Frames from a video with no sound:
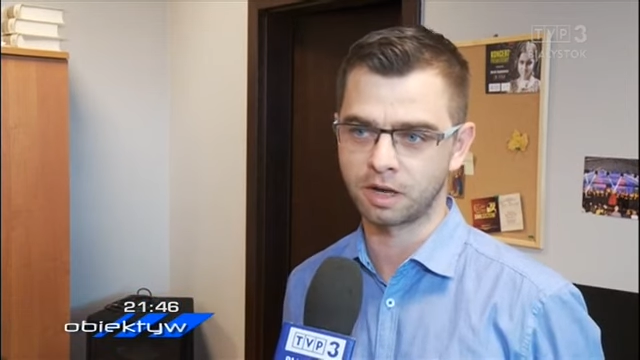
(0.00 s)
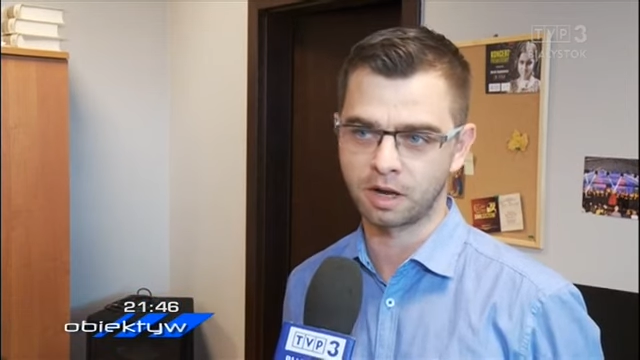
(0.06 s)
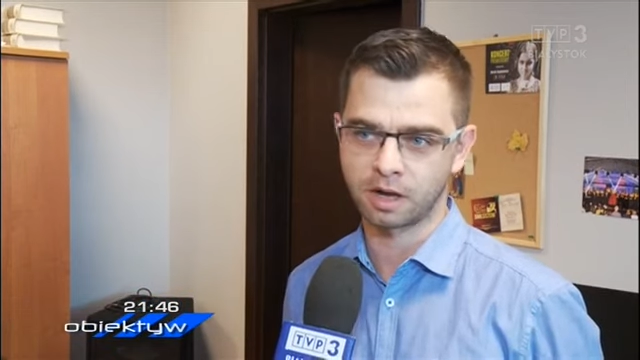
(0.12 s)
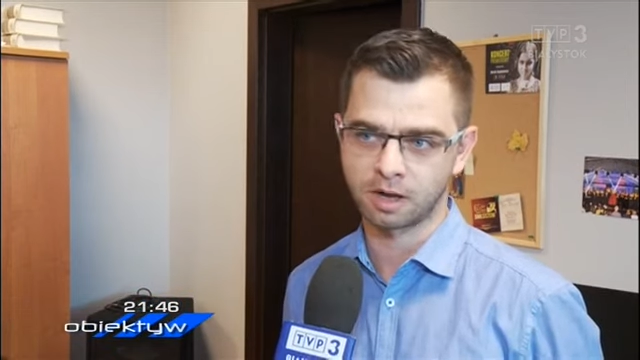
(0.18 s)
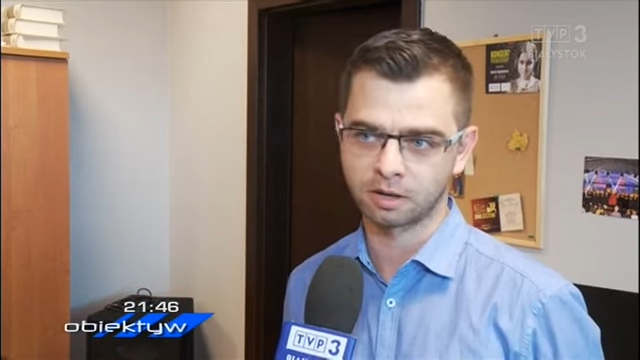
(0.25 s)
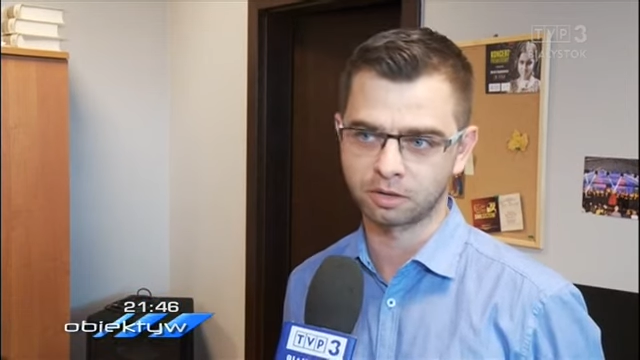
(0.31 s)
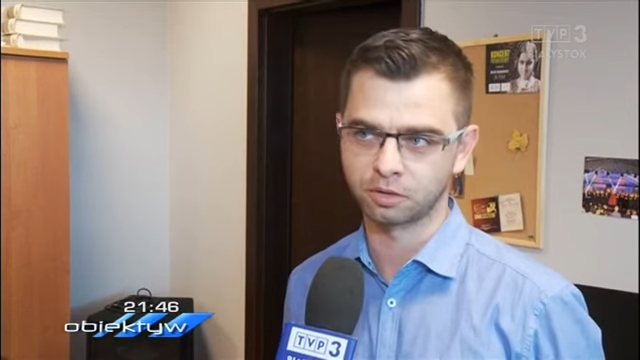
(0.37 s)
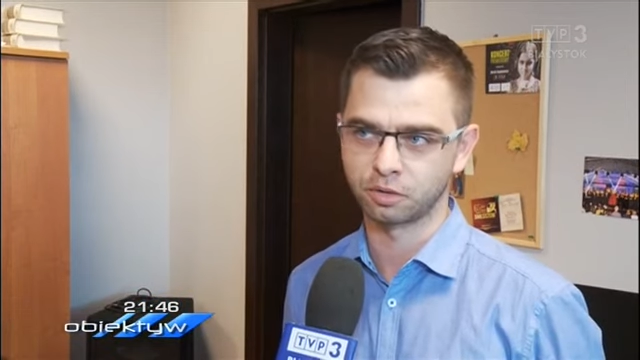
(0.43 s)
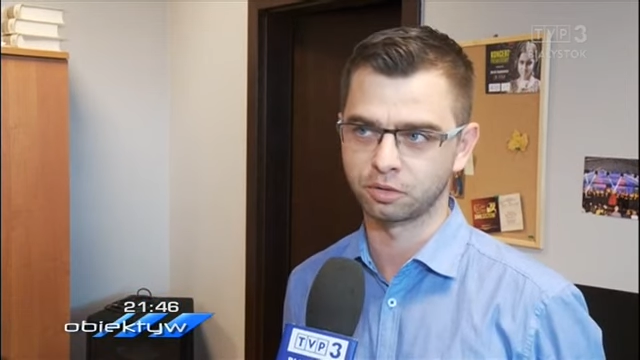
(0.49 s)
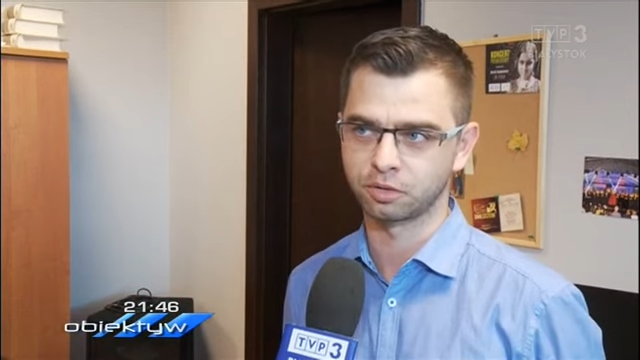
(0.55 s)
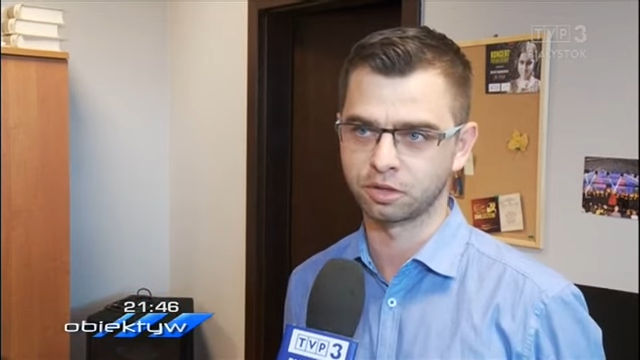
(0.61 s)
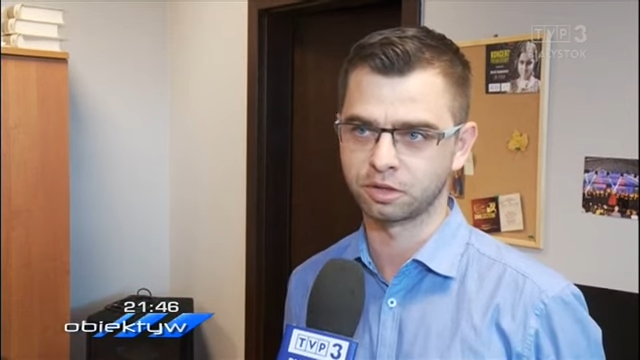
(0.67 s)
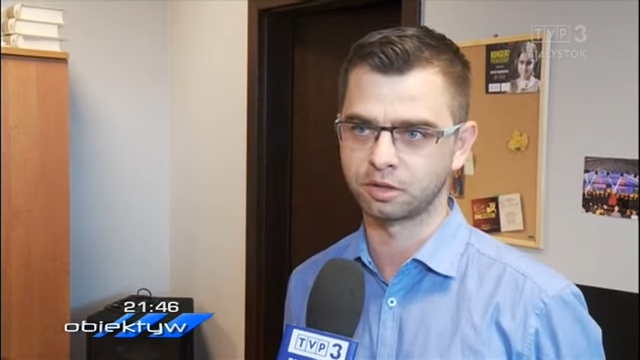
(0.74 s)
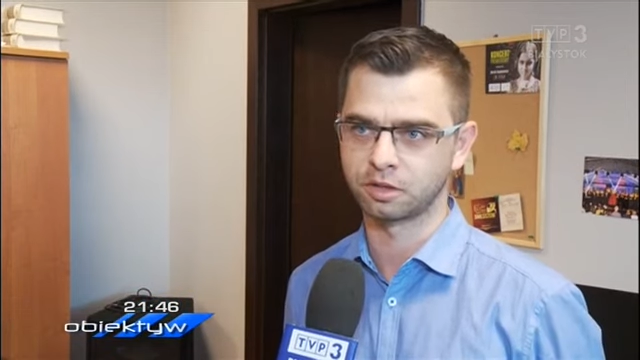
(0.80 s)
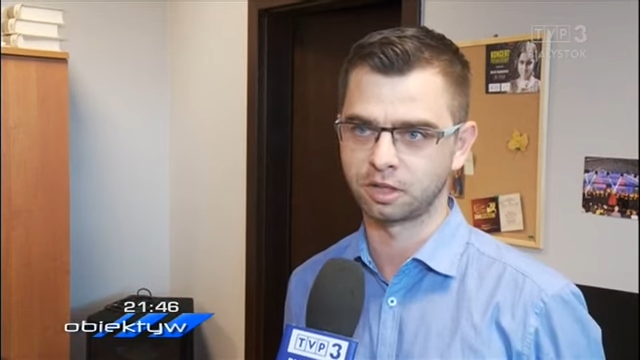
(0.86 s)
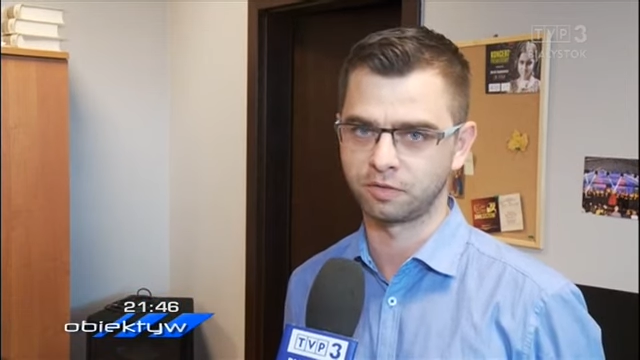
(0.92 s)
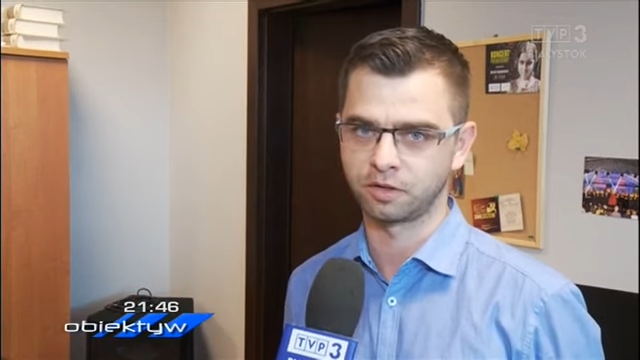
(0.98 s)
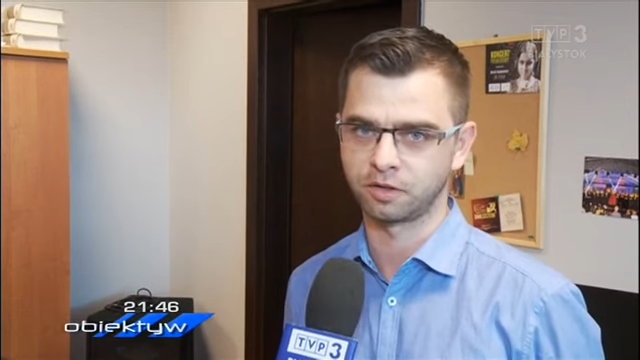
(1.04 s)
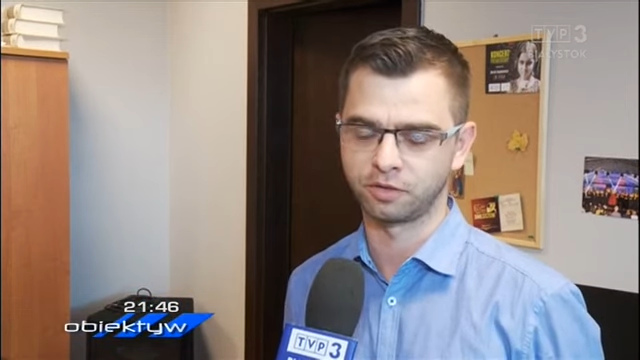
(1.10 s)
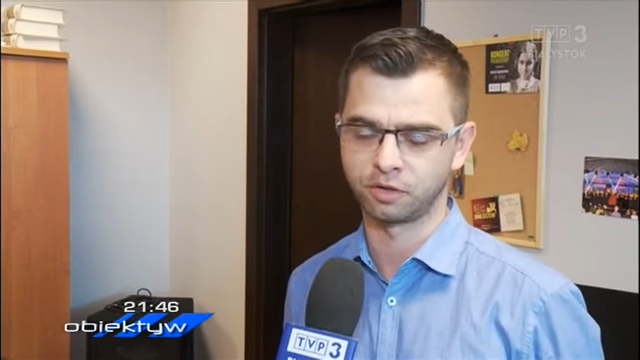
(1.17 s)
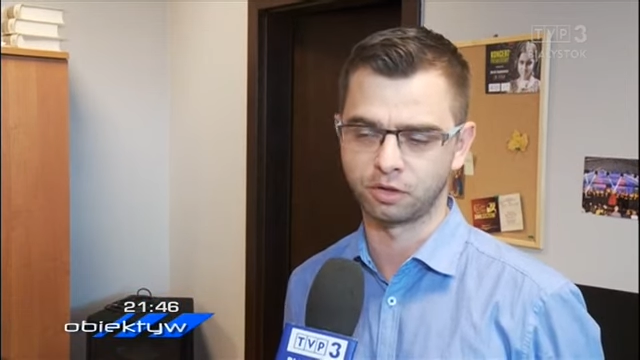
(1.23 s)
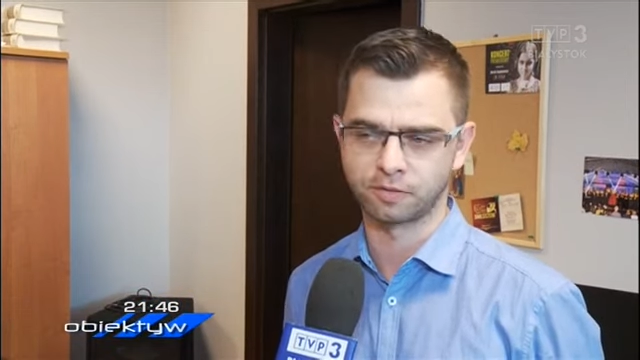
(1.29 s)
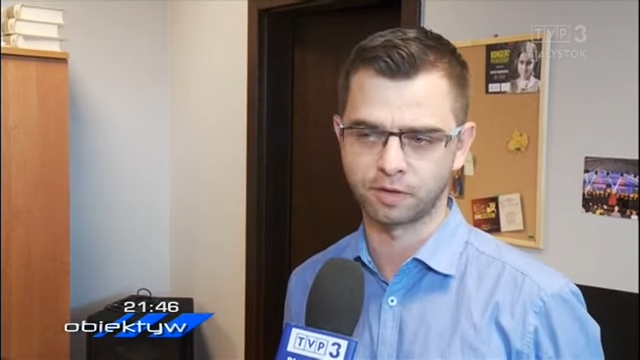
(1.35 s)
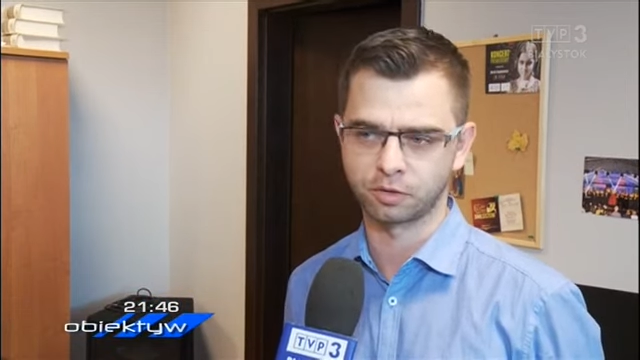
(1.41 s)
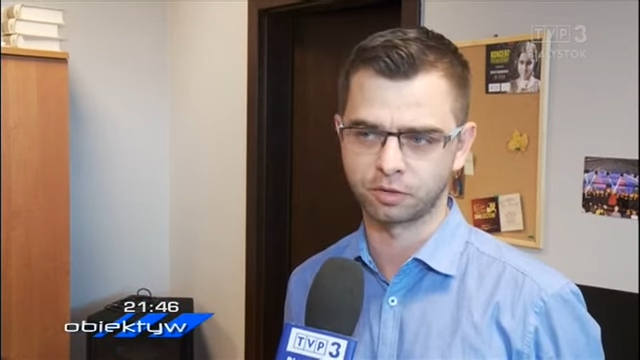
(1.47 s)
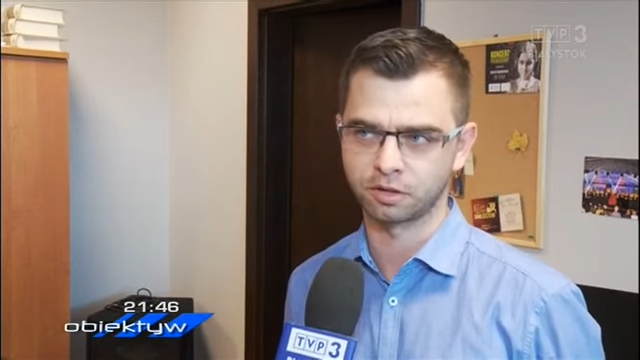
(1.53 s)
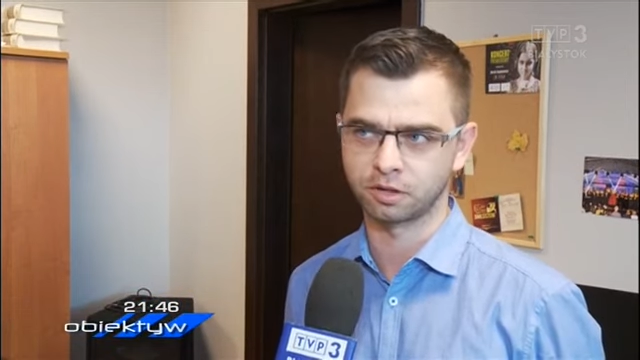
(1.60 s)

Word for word: a to, że zakwalifikowały